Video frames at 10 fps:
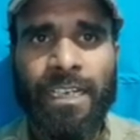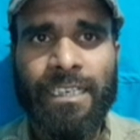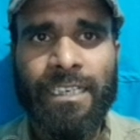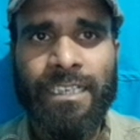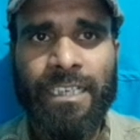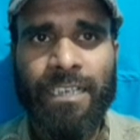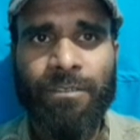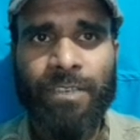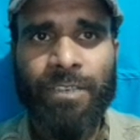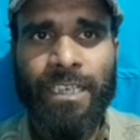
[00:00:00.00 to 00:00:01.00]
একটিতে
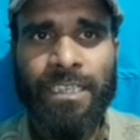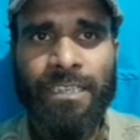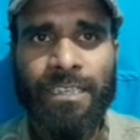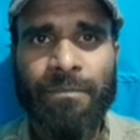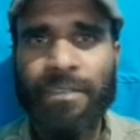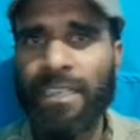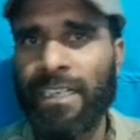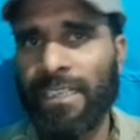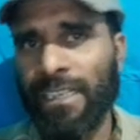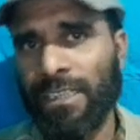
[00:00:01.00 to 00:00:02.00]
এবং একটিতে বি
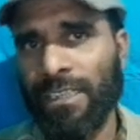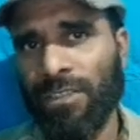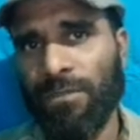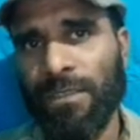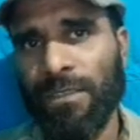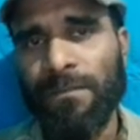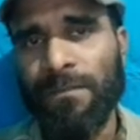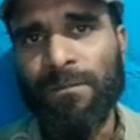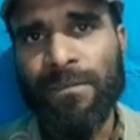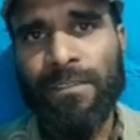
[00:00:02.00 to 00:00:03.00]
গ্রেড থাকতে হবে
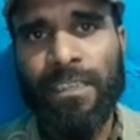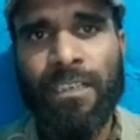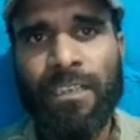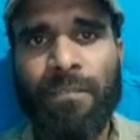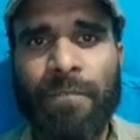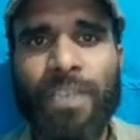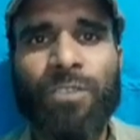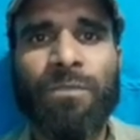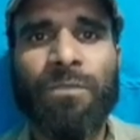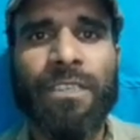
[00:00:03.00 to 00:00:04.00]

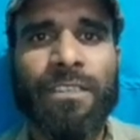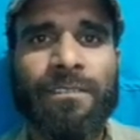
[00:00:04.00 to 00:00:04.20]
মাধ্যমিক